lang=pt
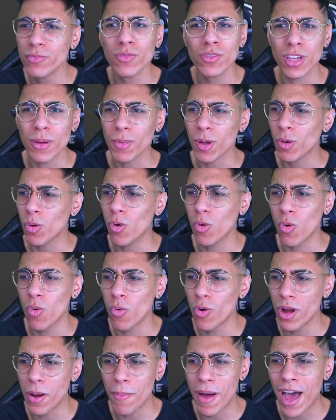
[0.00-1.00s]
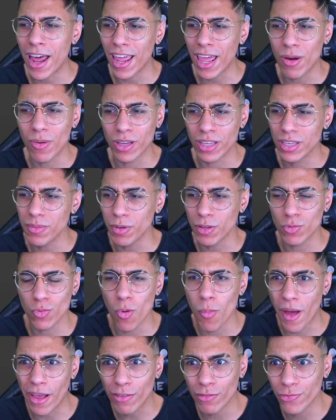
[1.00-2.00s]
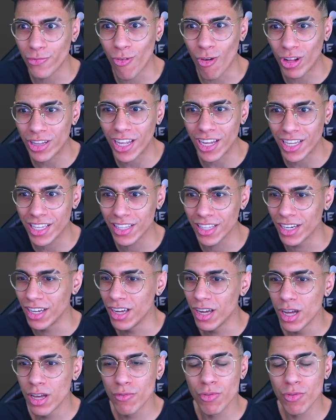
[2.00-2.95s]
Não sei porque colocou um olho amarelo aqui, mas ficou mais foda ainda.